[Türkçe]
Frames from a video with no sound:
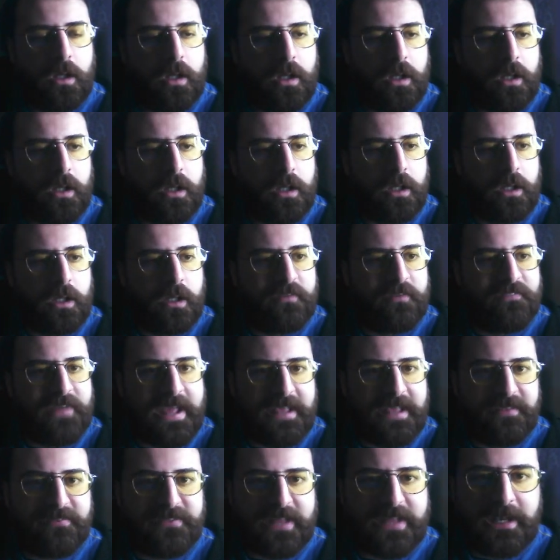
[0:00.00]
Ee,
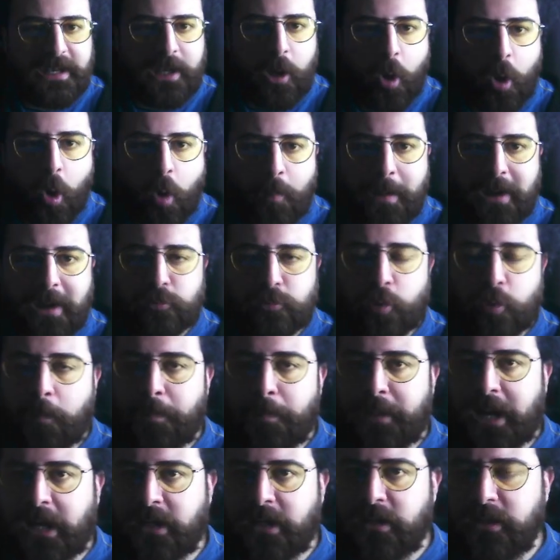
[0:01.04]
Veysel'le Ömer
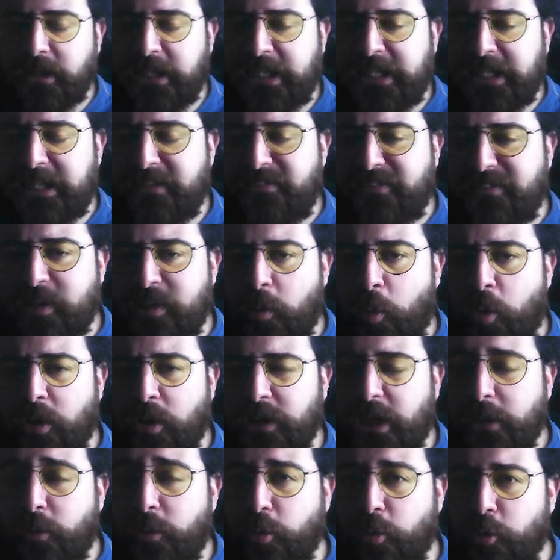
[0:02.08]
Toprak ikisi de o
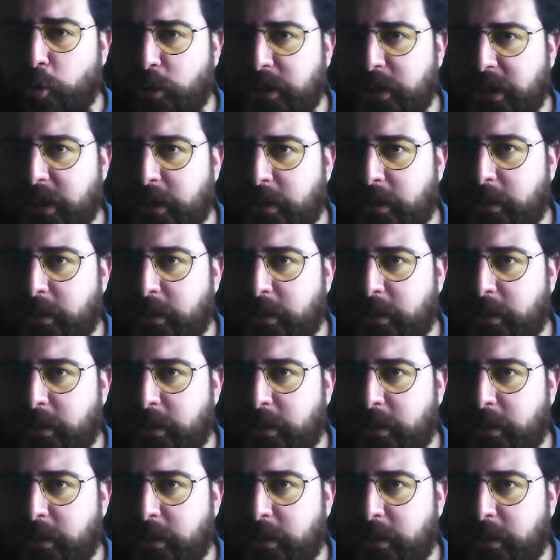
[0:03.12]
kadar kötü ki.